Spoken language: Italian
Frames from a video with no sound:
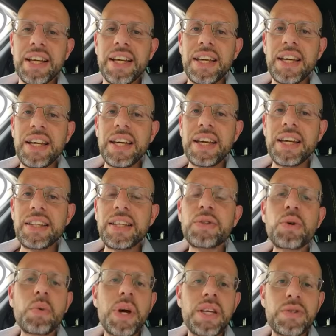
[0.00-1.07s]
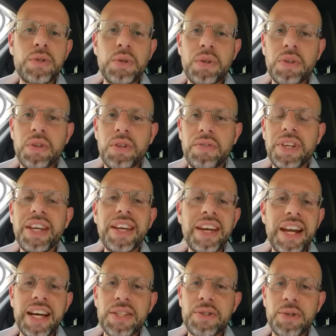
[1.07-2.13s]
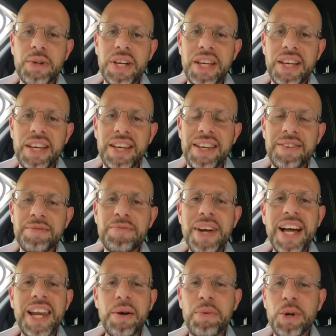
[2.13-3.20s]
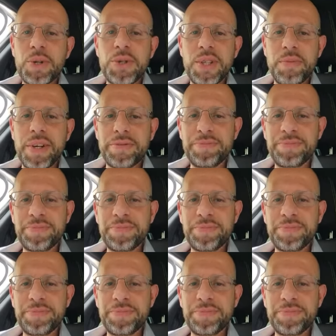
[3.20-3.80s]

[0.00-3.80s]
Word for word: E detto questo, oh, vi ringrazio e alla prossima.